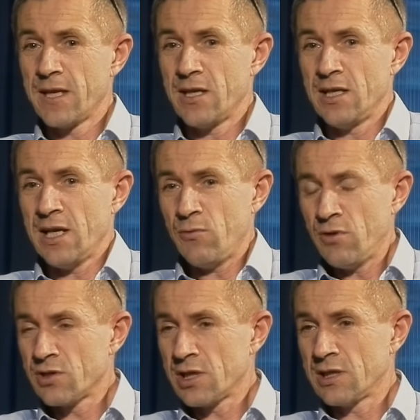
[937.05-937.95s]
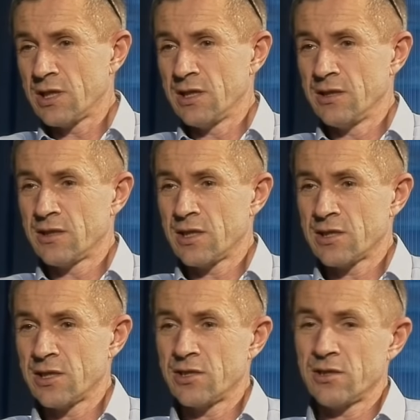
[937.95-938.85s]
I ja łączę te, te
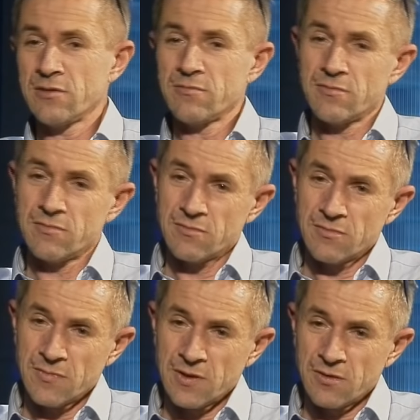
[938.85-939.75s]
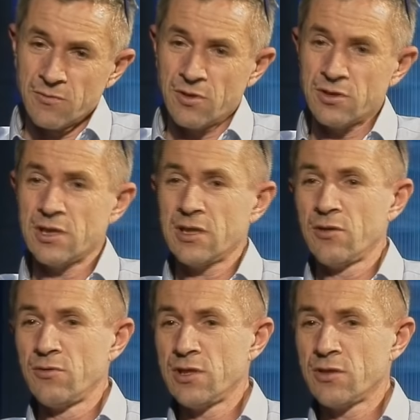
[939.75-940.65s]
rzeczy. Łączę
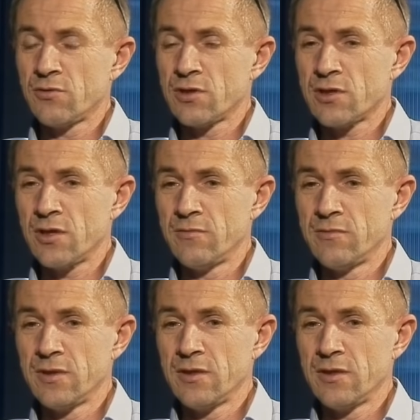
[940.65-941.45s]
tych ludzi, którzy są